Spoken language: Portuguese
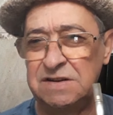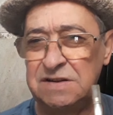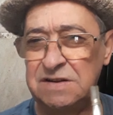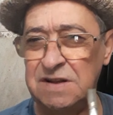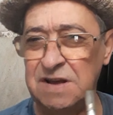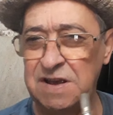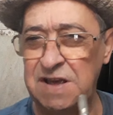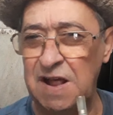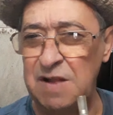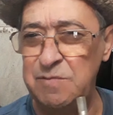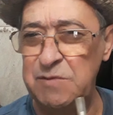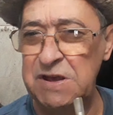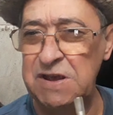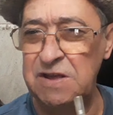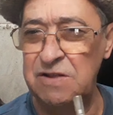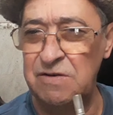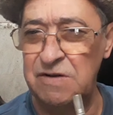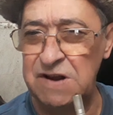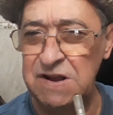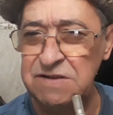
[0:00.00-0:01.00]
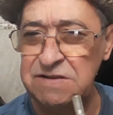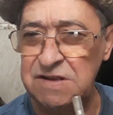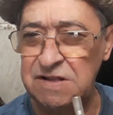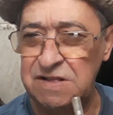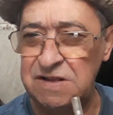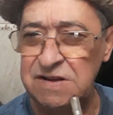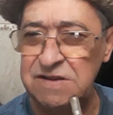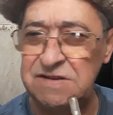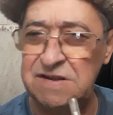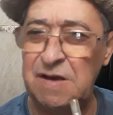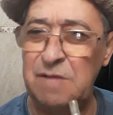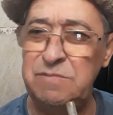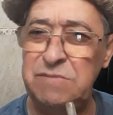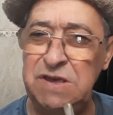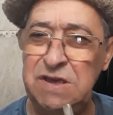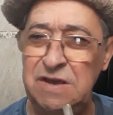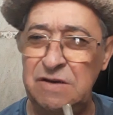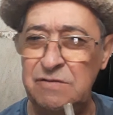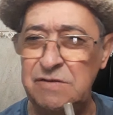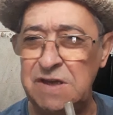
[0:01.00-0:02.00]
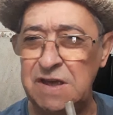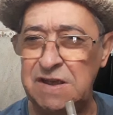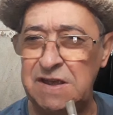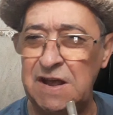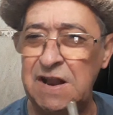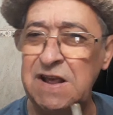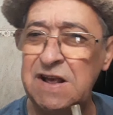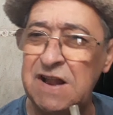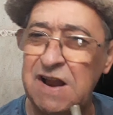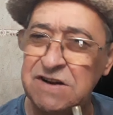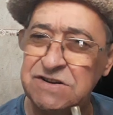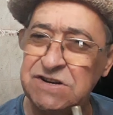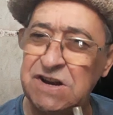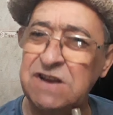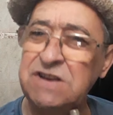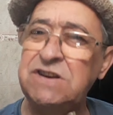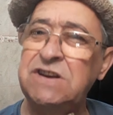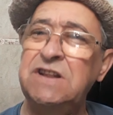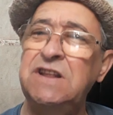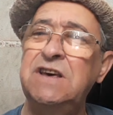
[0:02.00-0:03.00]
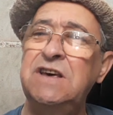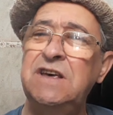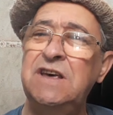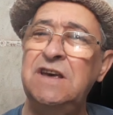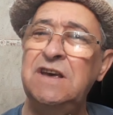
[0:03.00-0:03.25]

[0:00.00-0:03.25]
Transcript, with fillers: naquela minha ignorância triste, sabia eu o que, era engraxate, né?